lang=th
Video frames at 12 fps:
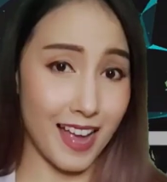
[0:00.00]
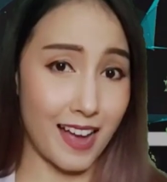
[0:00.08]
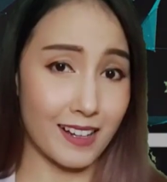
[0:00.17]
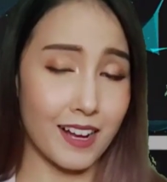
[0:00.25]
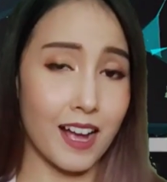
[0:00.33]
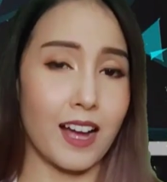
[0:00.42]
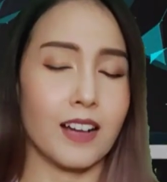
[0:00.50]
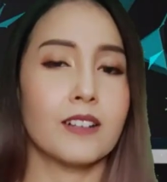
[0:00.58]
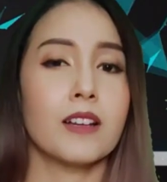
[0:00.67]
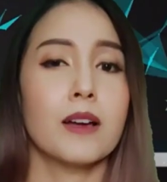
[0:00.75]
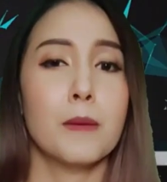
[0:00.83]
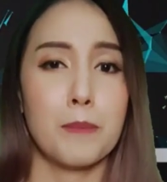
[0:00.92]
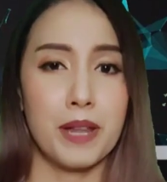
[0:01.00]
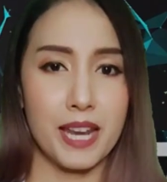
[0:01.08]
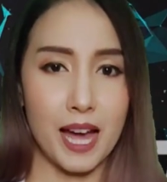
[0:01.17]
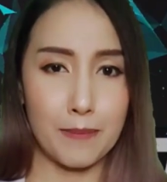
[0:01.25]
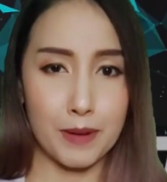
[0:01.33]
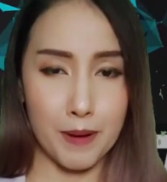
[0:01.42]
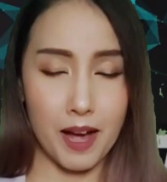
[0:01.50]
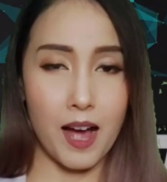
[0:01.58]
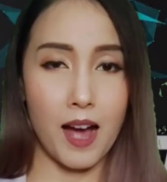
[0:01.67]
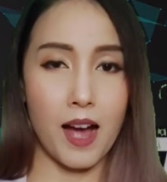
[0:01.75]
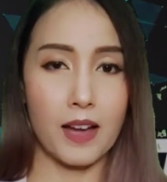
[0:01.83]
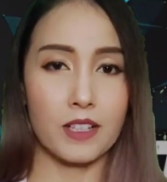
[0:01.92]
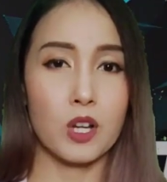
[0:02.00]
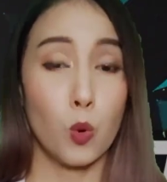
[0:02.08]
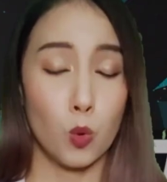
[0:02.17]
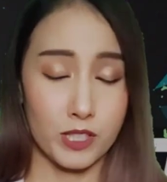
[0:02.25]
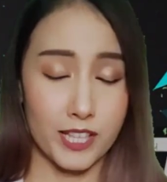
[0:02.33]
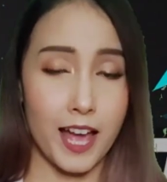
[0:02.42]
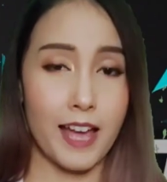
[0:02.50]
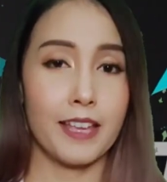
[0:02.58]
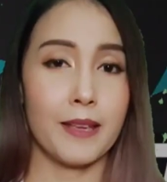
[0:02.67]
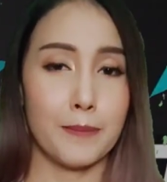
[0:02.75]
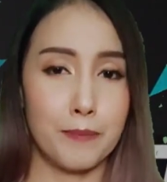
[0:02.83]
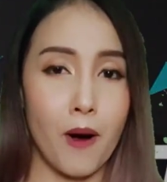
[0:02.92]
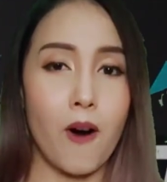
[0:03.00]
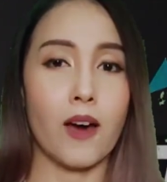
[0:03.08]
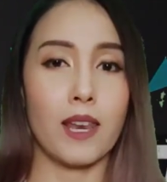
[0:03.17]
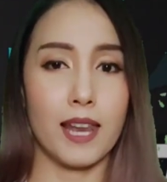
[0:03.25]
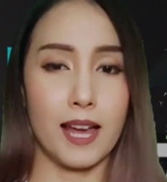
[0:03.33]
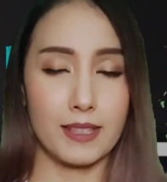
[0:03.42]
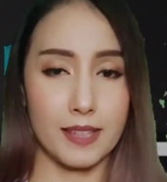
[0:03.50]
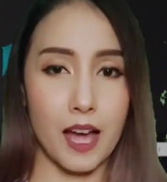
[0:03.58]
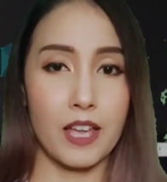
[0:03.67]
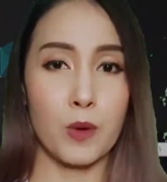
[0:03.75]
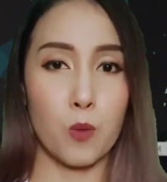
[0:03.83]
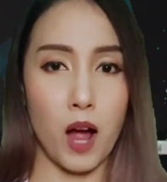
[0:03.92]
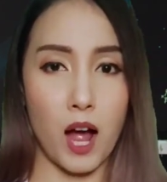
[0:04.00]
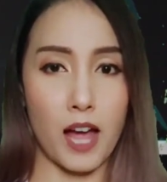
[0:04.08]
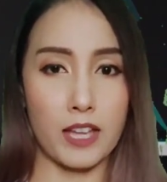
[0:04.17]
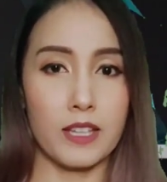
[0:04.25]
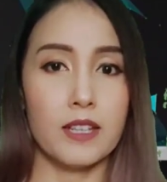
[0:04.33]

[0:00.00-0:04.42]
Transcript: ชักค่ะ เป็นอัมพาต หัวใจ ปอดและไตวาย